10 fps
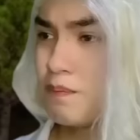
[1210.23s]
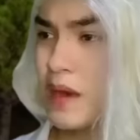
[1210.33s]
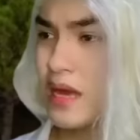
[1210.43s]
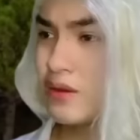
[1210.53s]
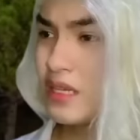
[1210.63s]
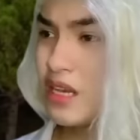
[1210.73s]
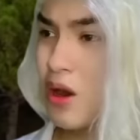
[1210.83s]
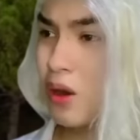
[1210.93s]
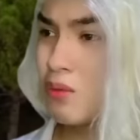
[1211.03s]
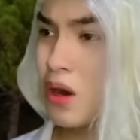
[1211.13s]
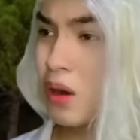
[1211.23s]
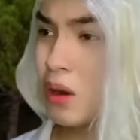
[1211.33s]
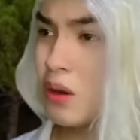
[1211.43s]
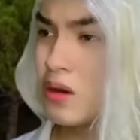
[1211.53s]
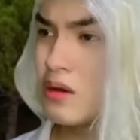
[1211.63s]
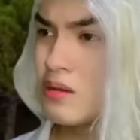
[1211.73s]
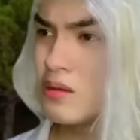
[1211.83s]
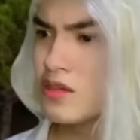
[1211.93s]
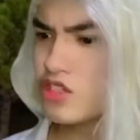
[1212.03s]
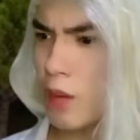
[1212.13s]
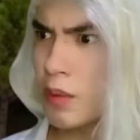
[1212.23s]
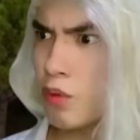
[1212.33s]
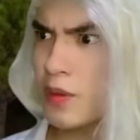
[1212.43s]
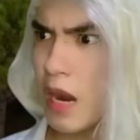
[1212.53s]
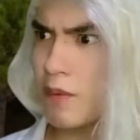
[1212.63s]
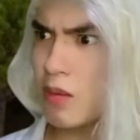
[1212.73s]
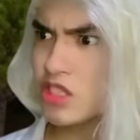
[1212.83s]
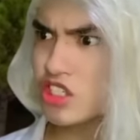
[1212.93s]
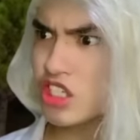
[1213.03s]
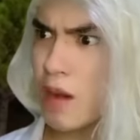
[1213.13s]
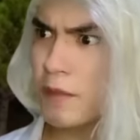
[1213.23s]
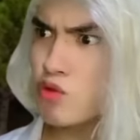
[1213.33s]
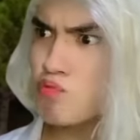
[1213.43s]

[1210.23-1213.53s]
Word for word: Pero niloko mo ako. Sabi mo pinapalaman sa tinapa yung